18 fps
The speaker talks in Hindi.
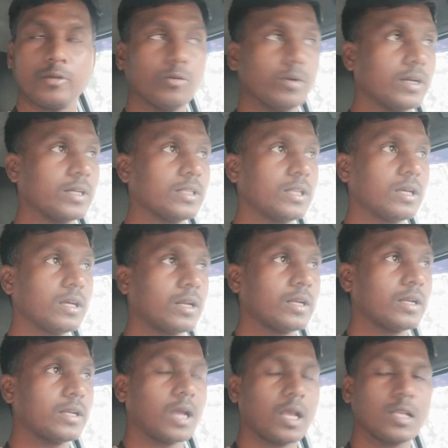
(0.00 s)
हुए हैं देख
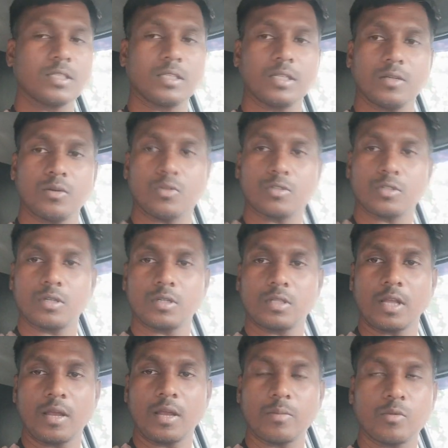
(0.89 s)
रहे हैं यहाँ से हो
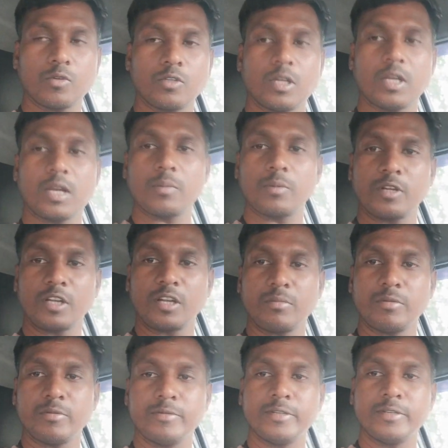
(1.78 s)
सकता है हमको जाना पड़ेगा
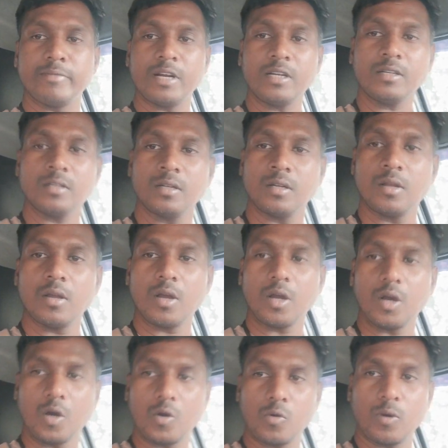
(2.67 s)
डी
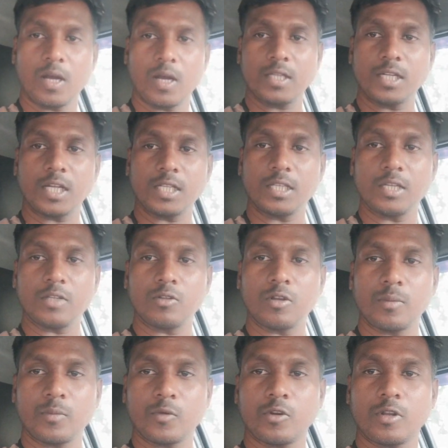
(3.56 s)
पार्क और वहाँ जाते हैं
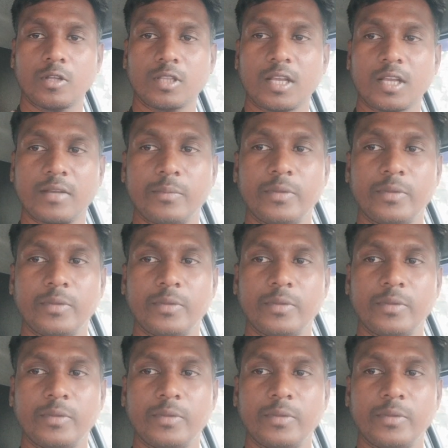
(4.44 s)
तो हमको लगता है कि